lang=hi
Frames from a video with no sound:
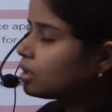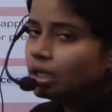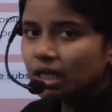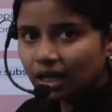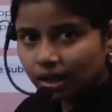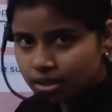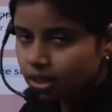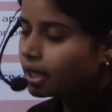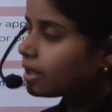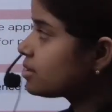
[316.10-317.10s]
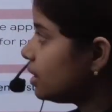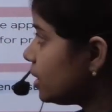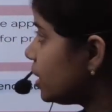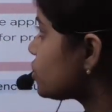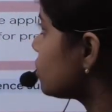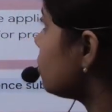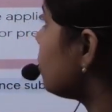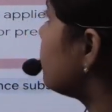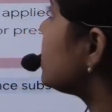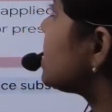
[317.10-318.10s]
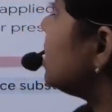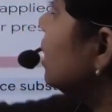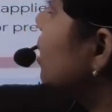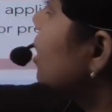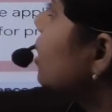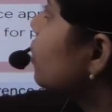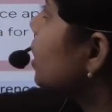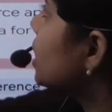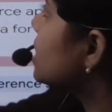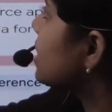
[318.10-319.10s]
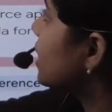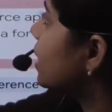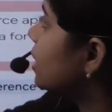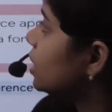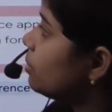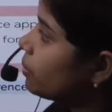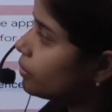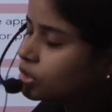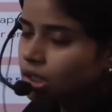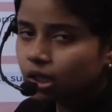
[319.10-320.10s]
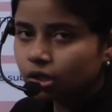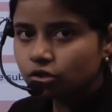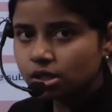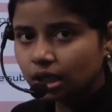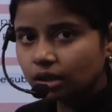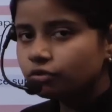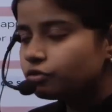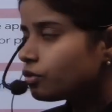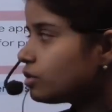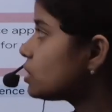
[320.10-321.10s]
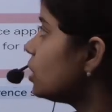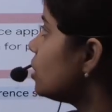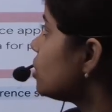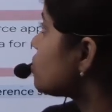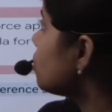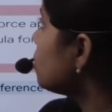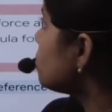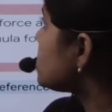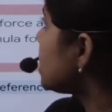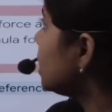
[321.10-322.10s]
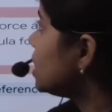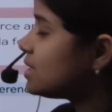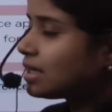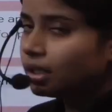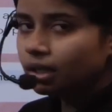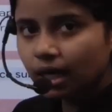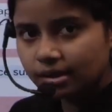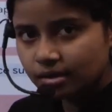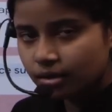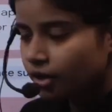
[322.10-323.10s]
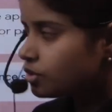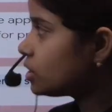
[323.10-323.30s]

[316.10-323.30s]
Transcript: large acceleration obviously क्योंकि ये इसके डायरेक्टली प्रोपोर्शनल है तो ज़्यादा फोर्स सो उससे ज़्यादा एक्सेलरेशन